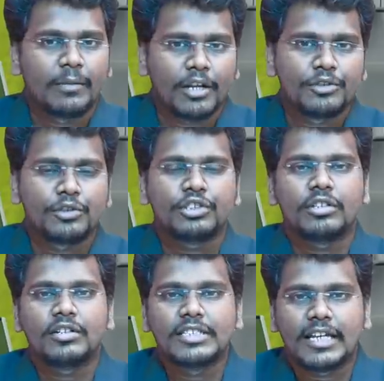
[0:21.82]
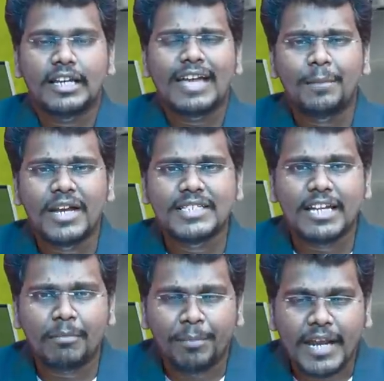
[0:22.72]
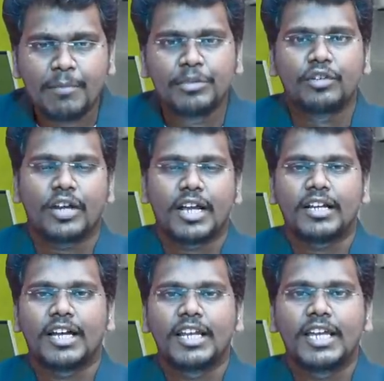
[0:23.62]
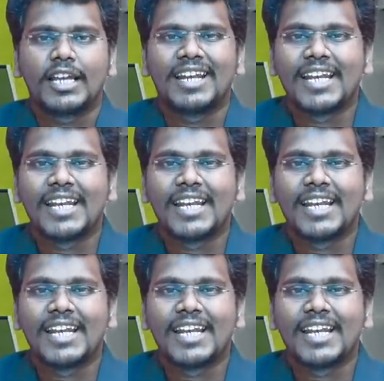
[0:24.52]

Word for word: మనం చూస్తున్నాం చాలా అమెజాన్ ప్రైమ్ ద్వారా కానీ